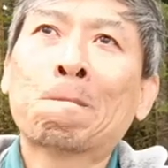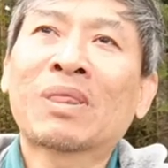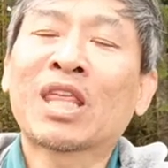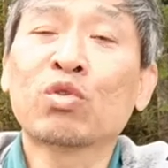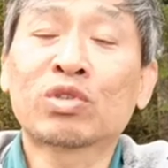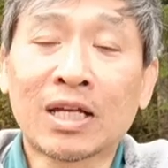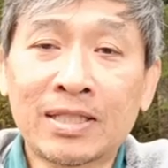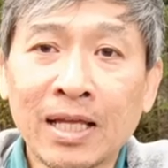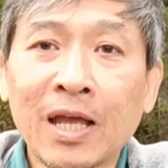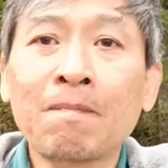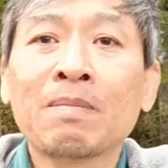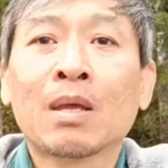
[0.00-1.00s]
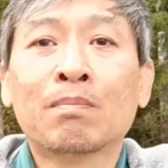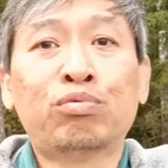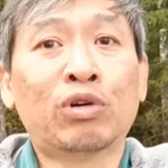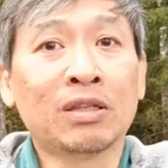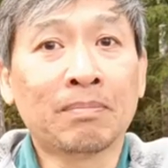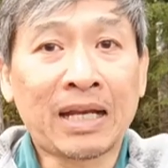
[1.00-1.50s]
tentu saja
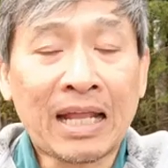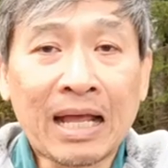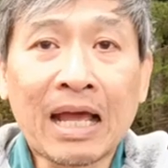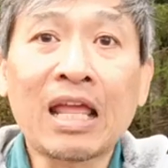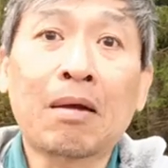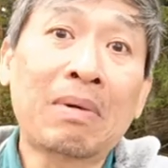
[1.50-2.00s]
buat mereka yang